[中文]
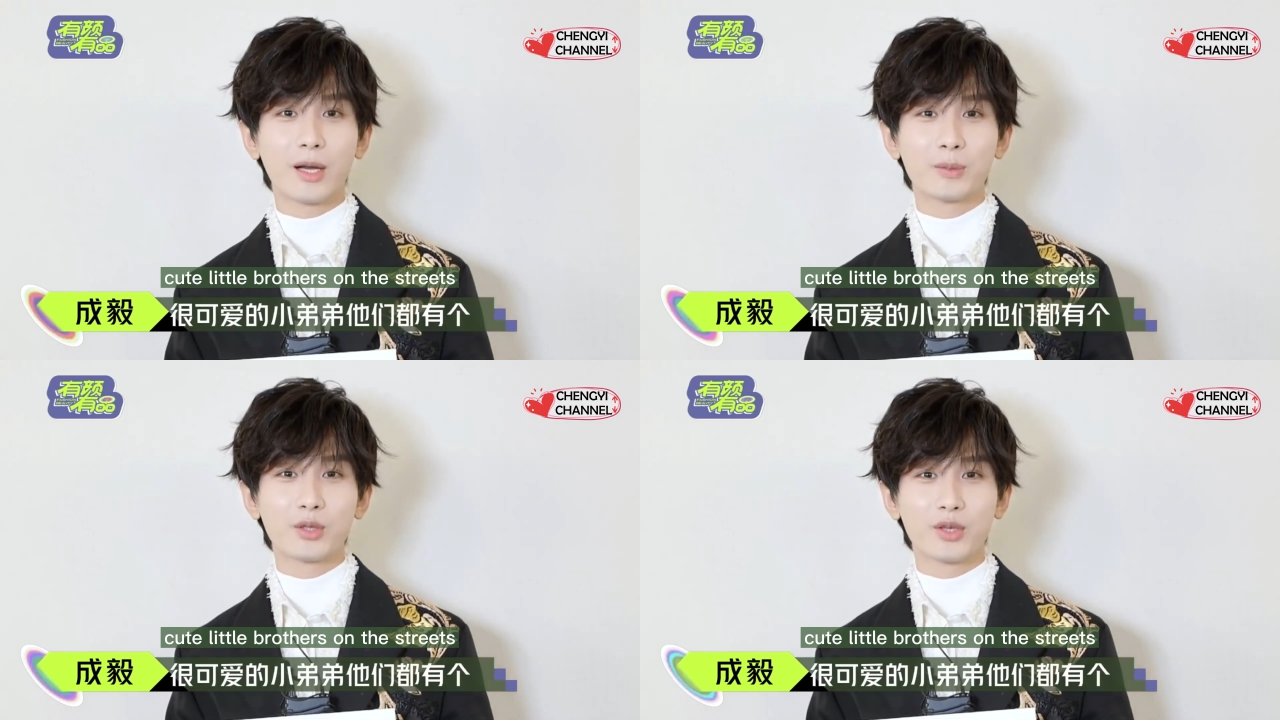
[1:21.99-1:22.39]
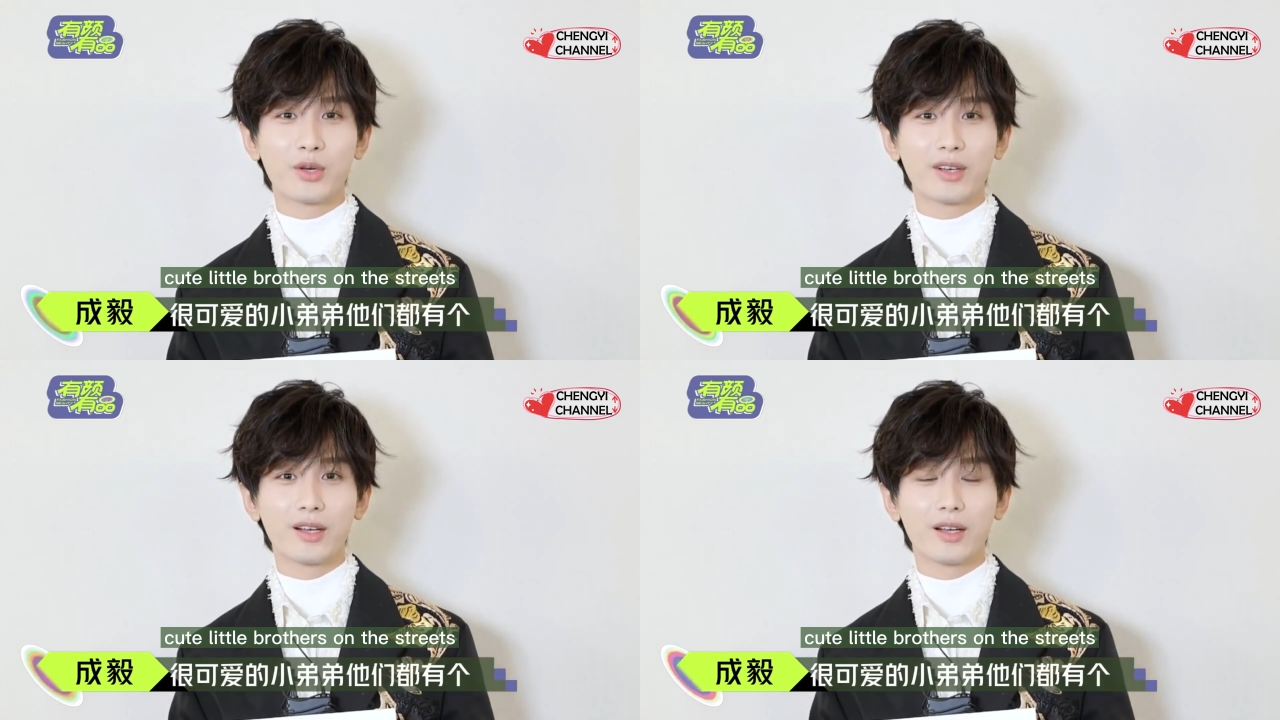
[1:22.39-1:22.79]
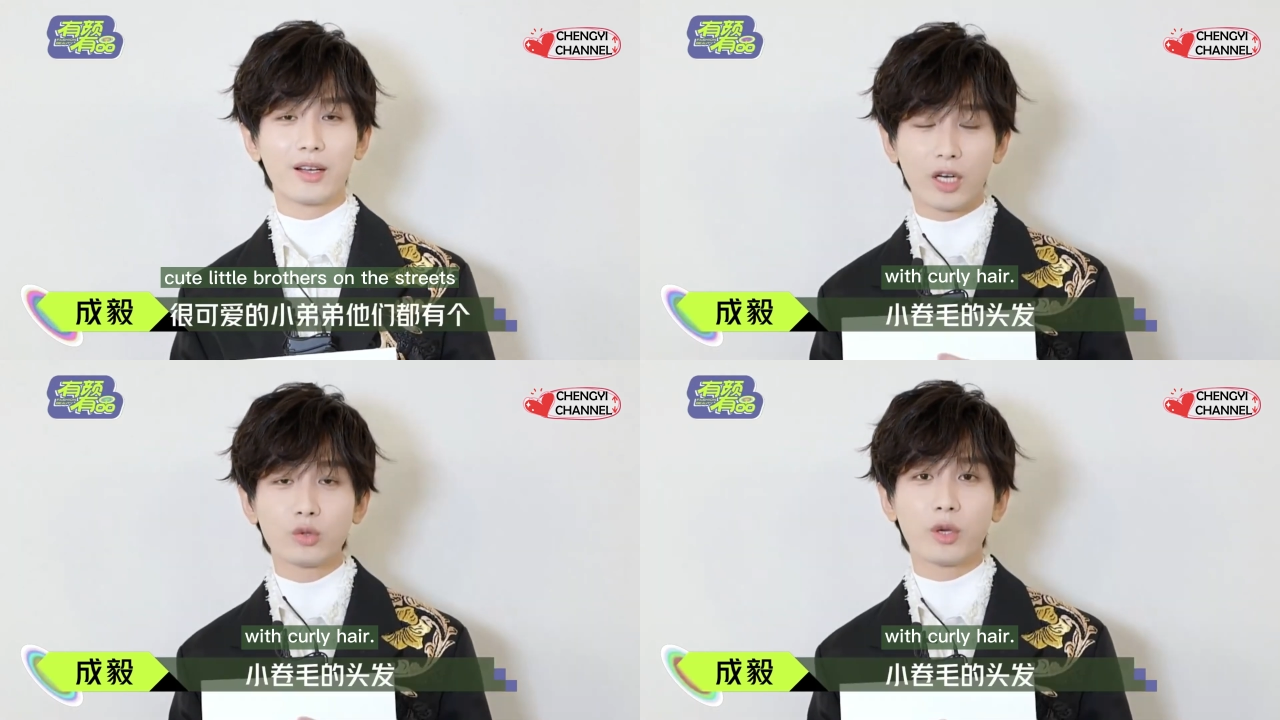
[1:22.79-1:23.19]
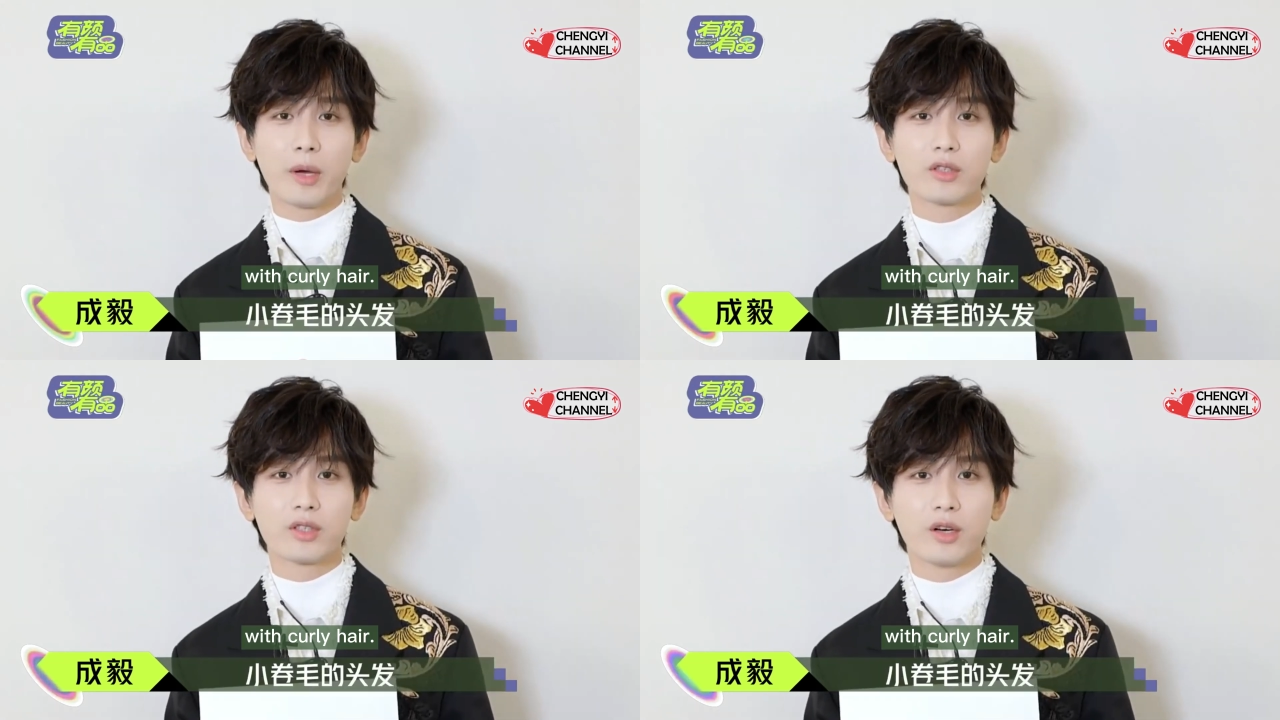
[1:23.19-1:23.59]
他们都有个小卷
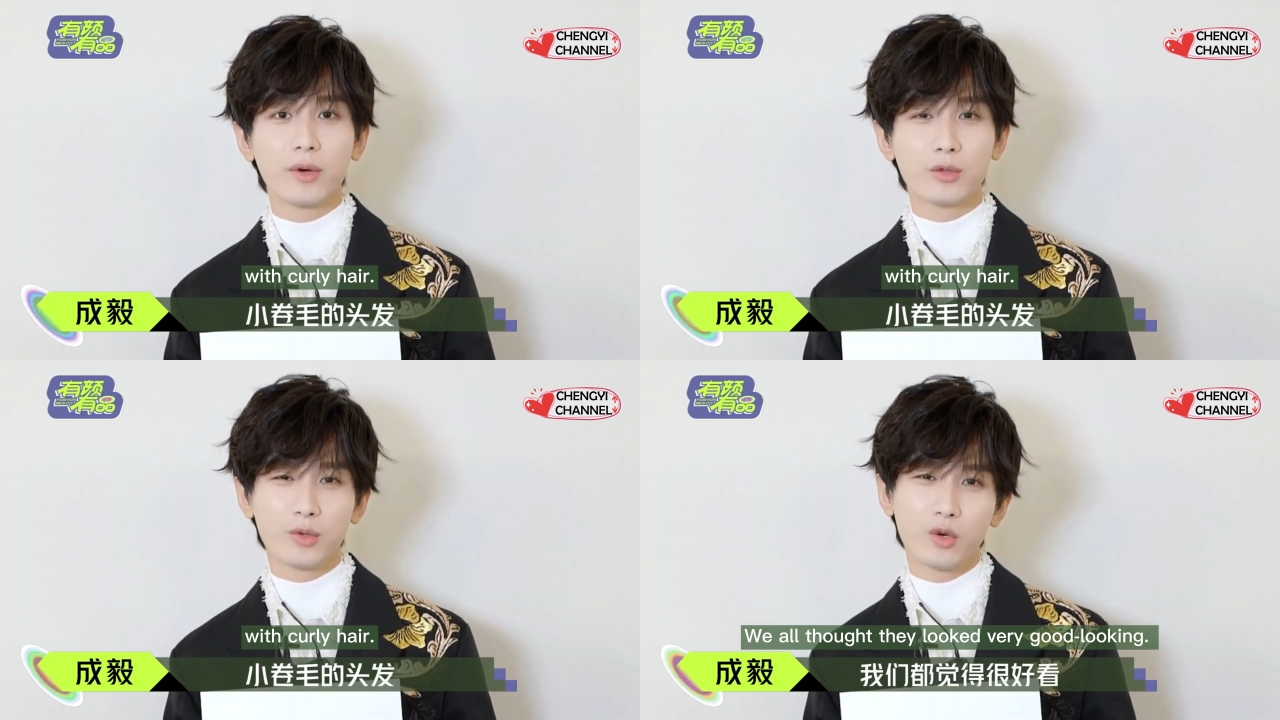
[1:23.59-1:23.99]
毛的头发，